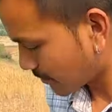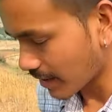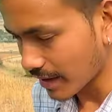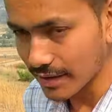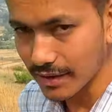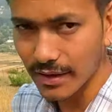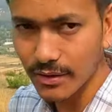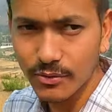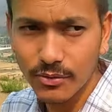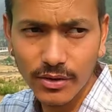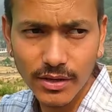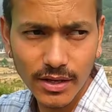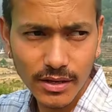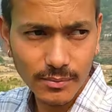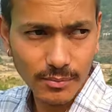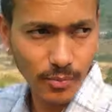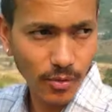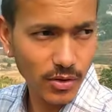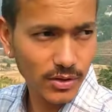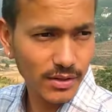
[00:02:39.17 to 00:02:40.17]
भाई हैं उन्होंने
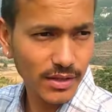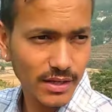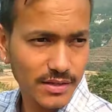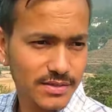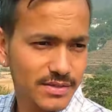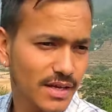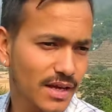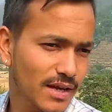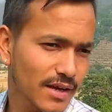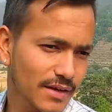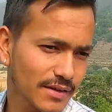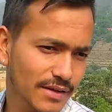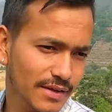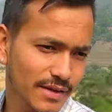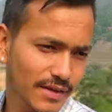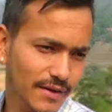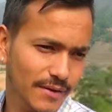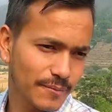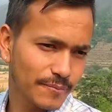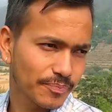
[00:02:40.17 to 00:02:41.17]
एक बहुत अच्छा ये
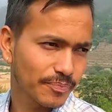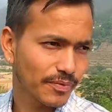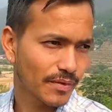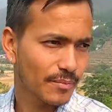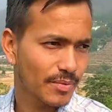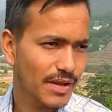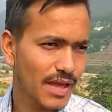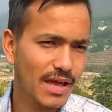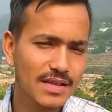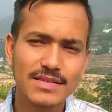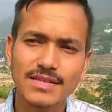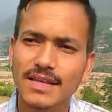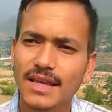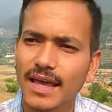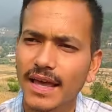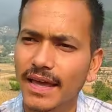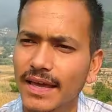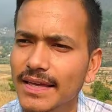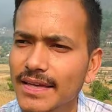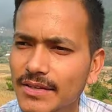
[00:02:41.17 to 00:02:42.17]
एक प्रयास
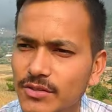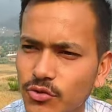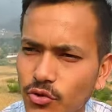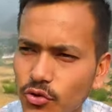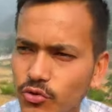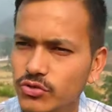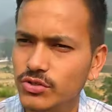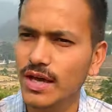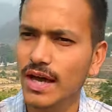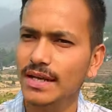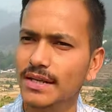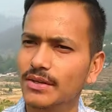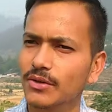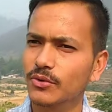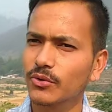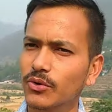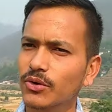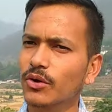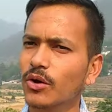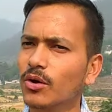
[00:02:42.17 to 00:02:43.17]
किया है स्वरोजगार की
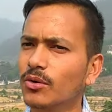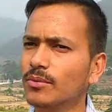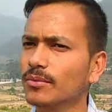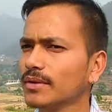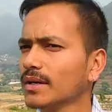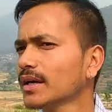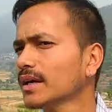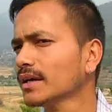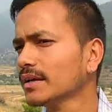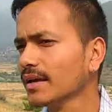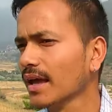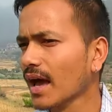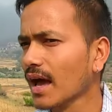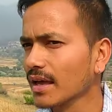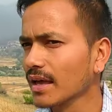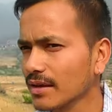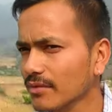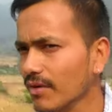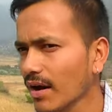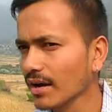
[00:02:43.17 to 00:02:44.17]
ओर और यहाँ
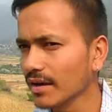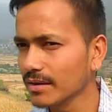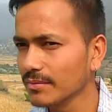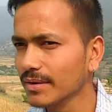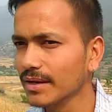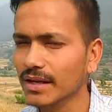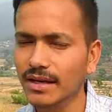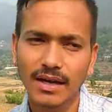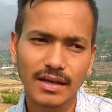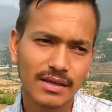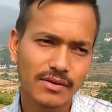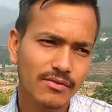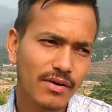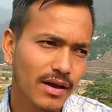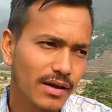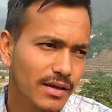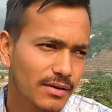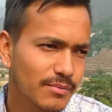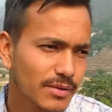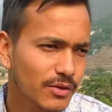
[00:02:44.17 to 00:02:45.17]
आके वाकई में लगा कि
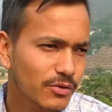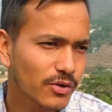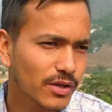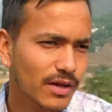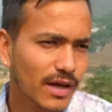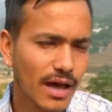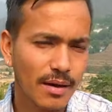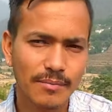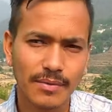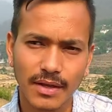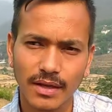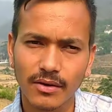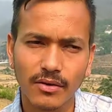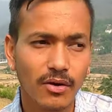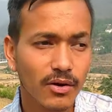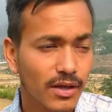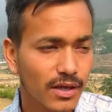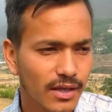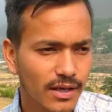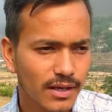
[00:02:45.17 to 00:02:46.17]
वाकई में इन्होंने काम किया है
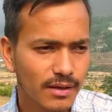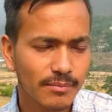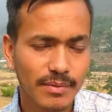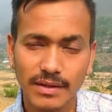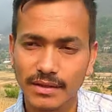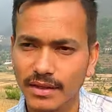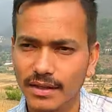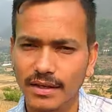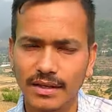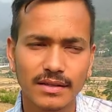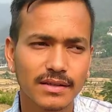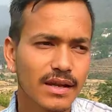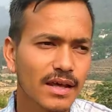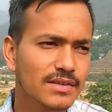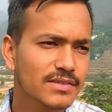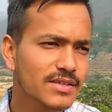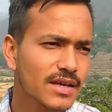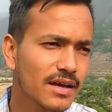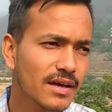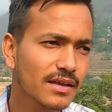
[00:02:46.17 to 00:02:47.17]
और अकेले बंदे ने इतना
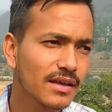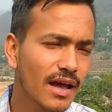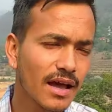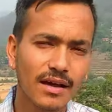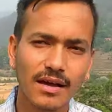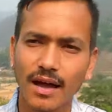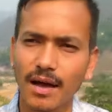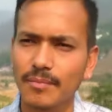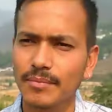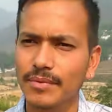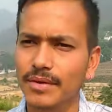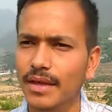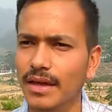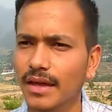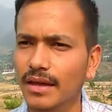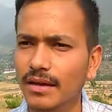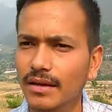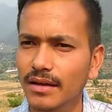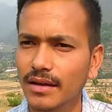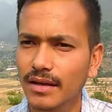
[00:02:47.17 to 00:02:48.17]
अच्छा यहाँ काम किया
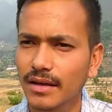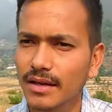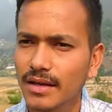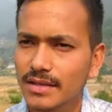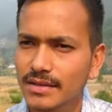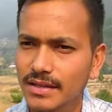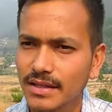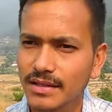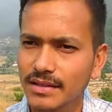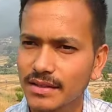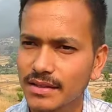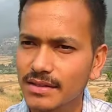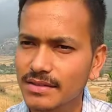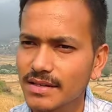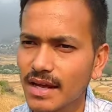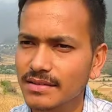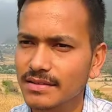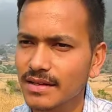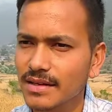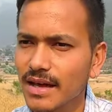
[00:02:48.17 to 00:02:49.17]
है तीन तीन
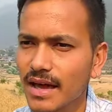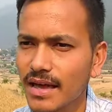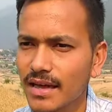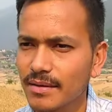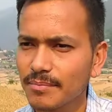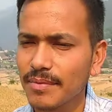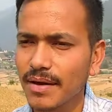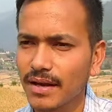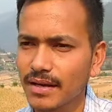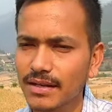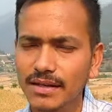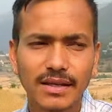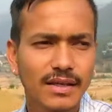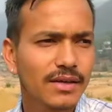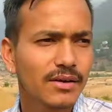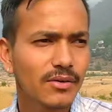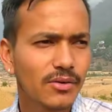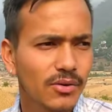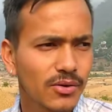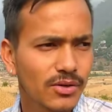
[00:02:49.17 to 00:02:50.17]
चार चार गायें पाली
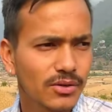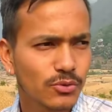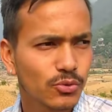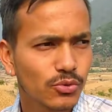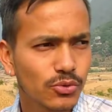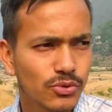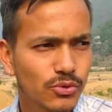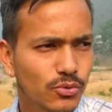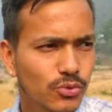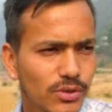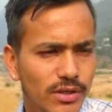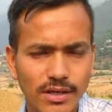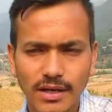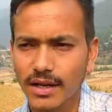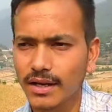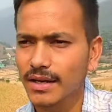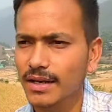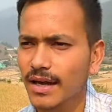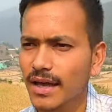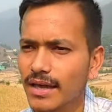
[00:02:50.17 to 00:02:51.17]
हैं और दूध दूध
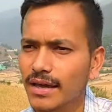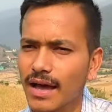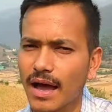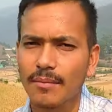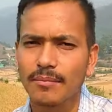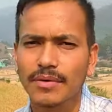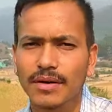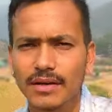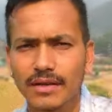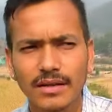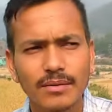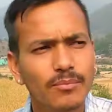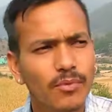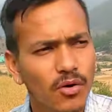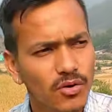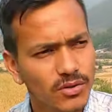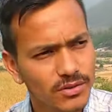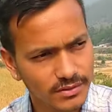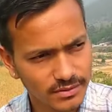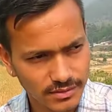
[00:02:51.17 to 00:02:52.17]
डेयरी का ये काम कर रहे हैं
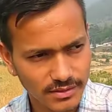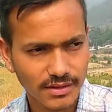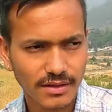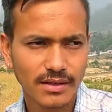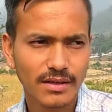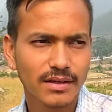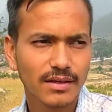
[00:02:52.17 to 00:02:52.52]
बहुत